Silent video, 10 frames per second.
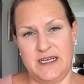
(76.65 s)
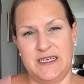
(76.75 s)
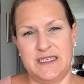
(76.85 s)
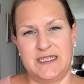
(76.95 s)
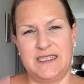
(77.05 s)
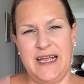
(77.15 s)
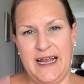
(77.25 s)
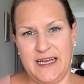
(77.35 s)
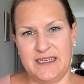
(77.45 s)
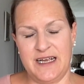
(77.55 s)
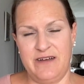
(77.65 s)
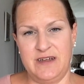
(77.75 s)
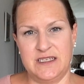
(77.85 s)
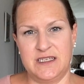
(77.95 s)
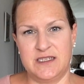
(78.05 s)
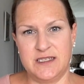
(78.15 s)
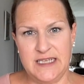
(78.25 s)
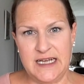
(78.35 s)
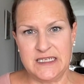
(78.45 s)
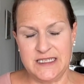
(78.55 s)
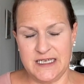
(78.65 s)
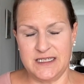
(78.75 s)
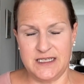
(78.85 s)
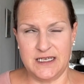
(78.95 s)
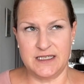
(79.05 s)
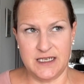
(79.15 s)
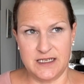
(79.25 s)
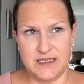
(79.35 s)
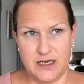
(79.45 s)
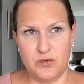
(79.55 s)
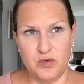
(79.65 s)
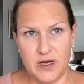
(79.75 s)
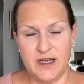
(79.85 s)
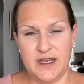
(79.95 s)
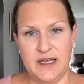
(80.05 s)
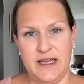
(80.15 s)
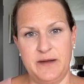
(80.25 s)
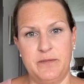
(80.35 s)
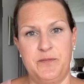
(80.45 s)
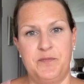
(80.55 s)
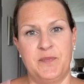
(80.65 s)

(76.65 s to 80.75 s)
Das ist echt teilweise sehr, sehr, sehr, sehr, sehr unangenehm.